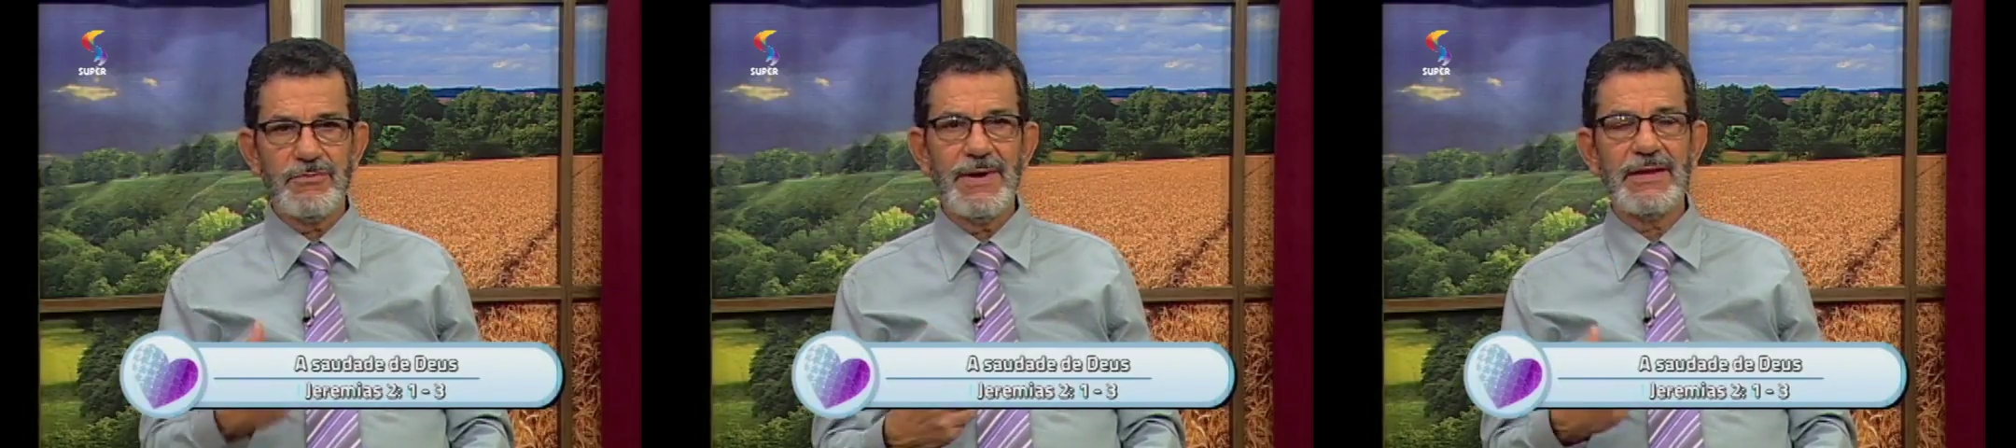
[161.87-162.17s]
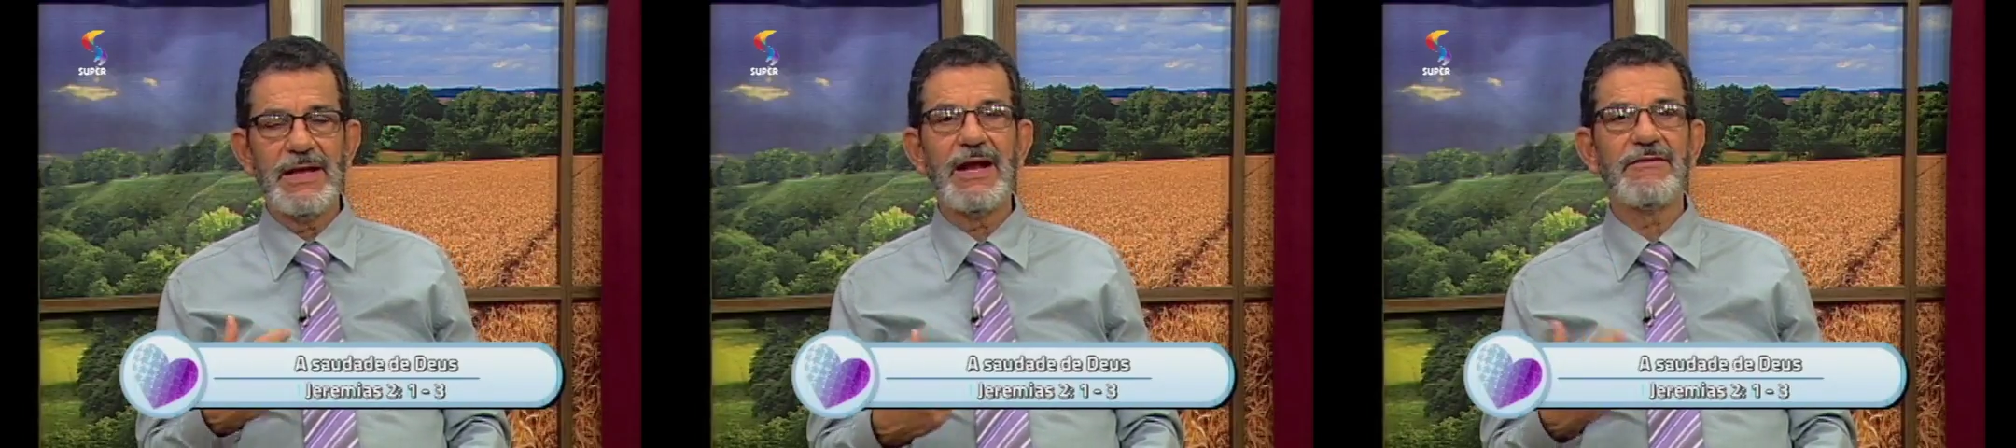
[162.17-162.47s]
uma
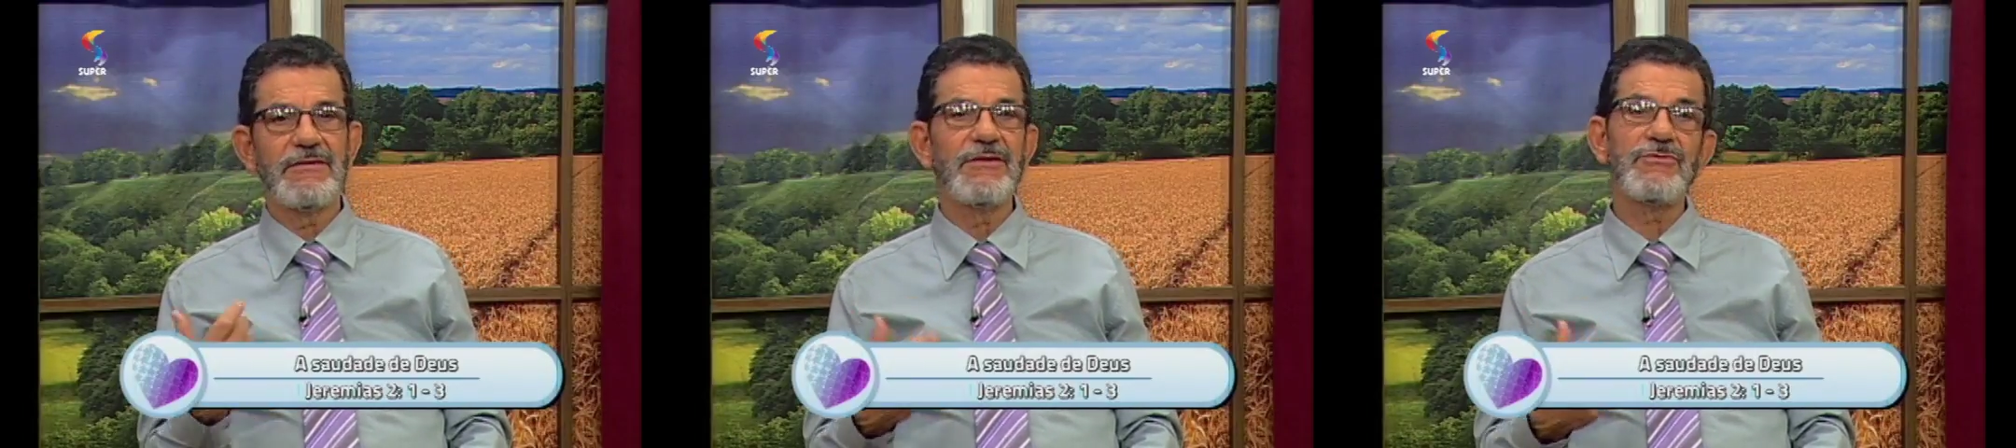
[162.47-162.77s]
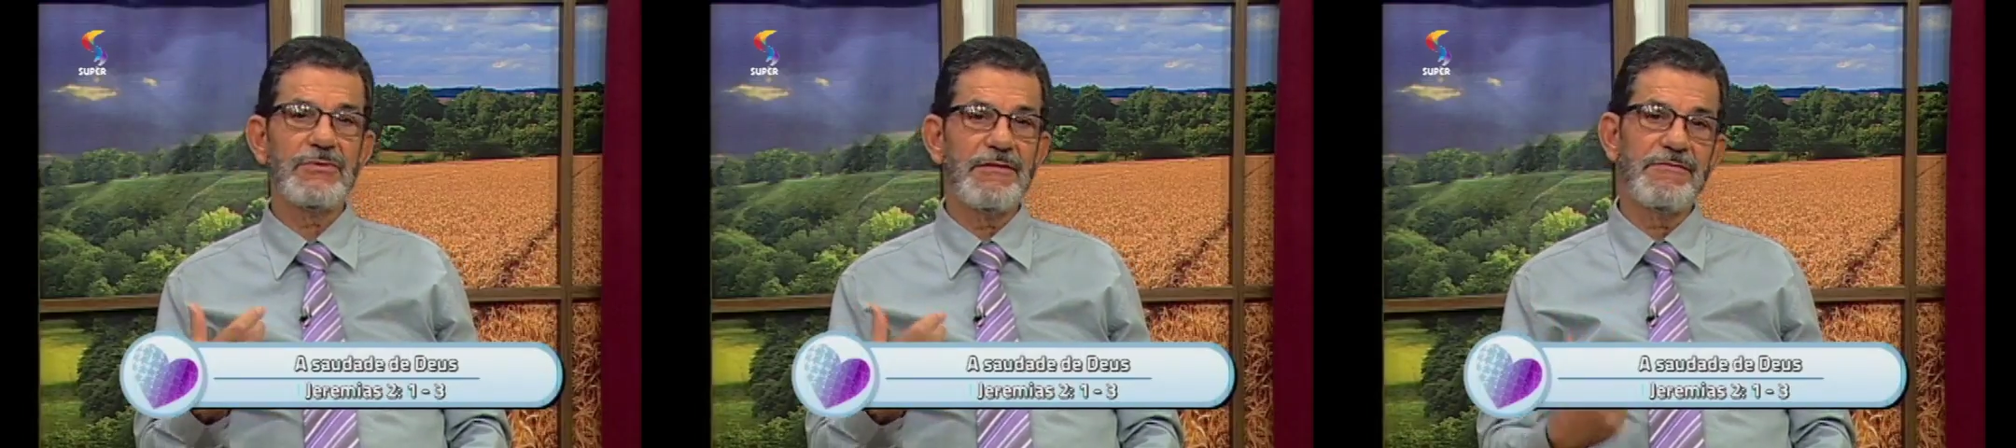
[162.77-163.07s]
análise da
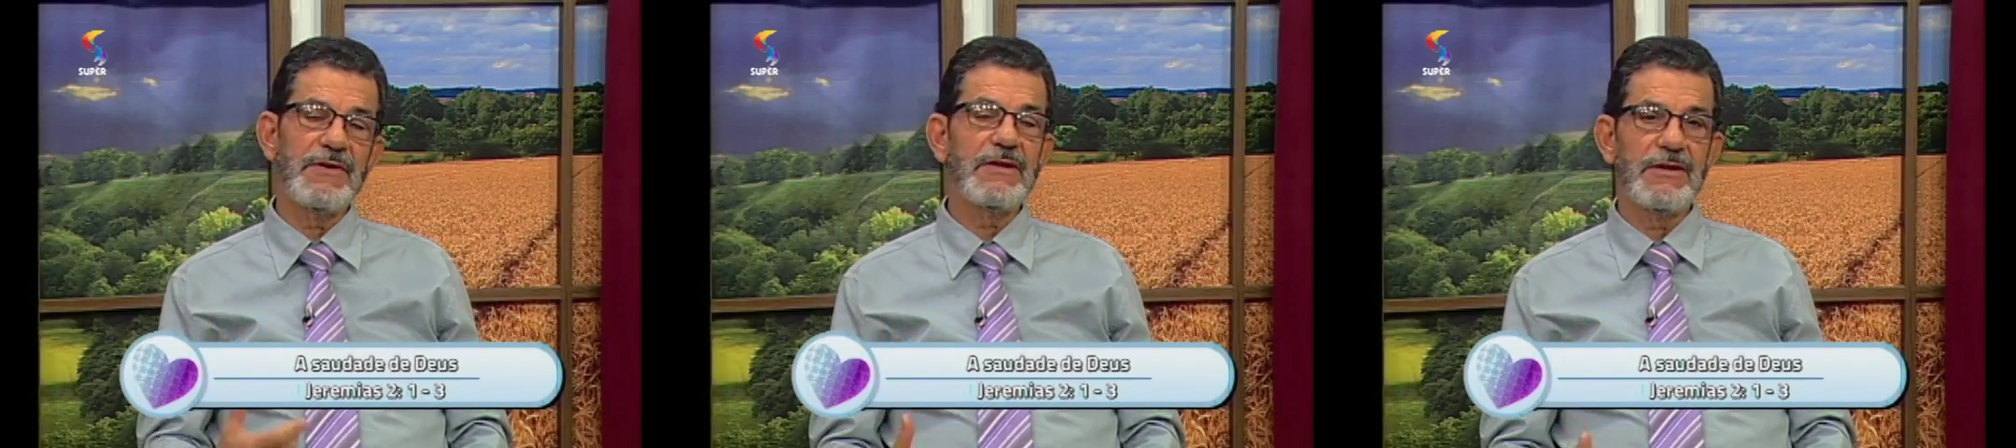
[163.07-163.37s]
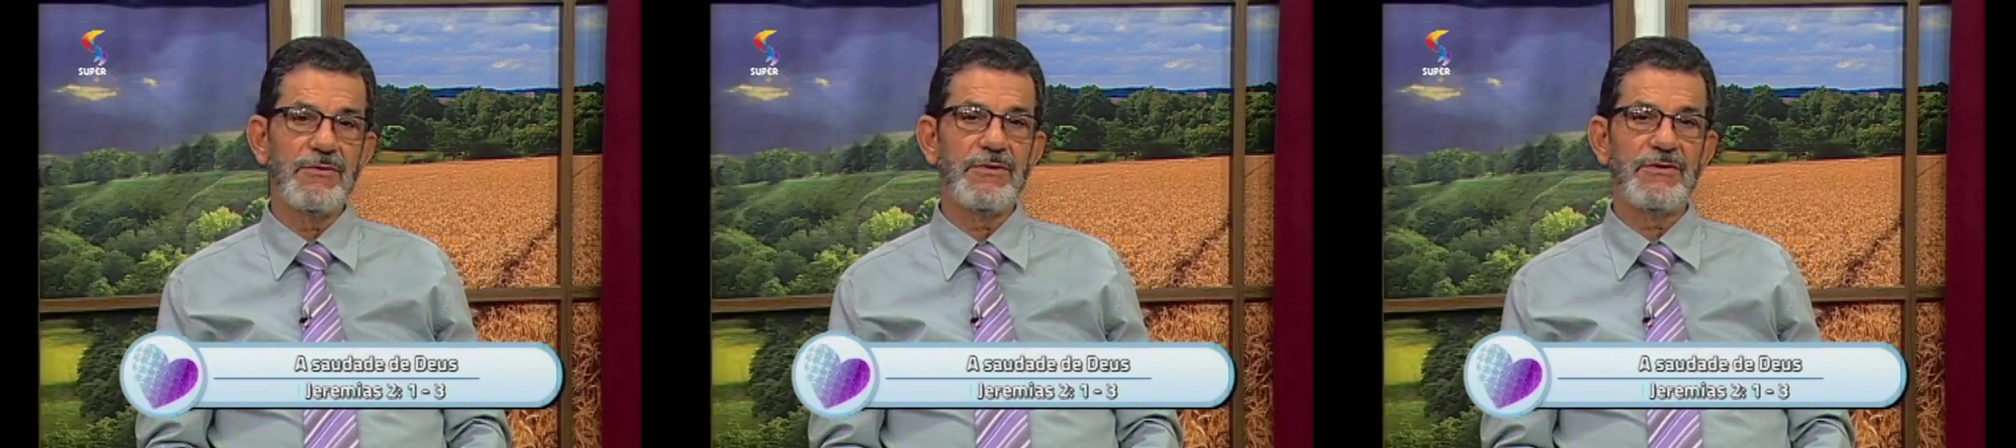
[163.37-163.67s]
sua vida
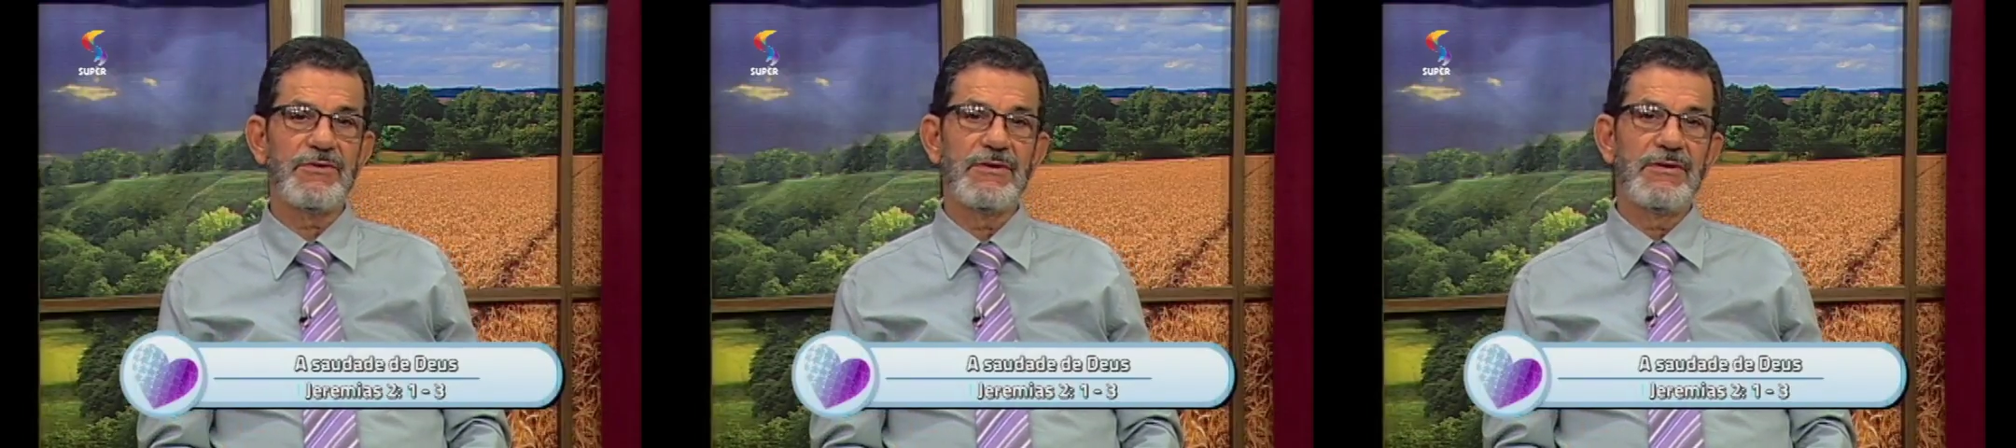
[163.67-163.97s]
e hoje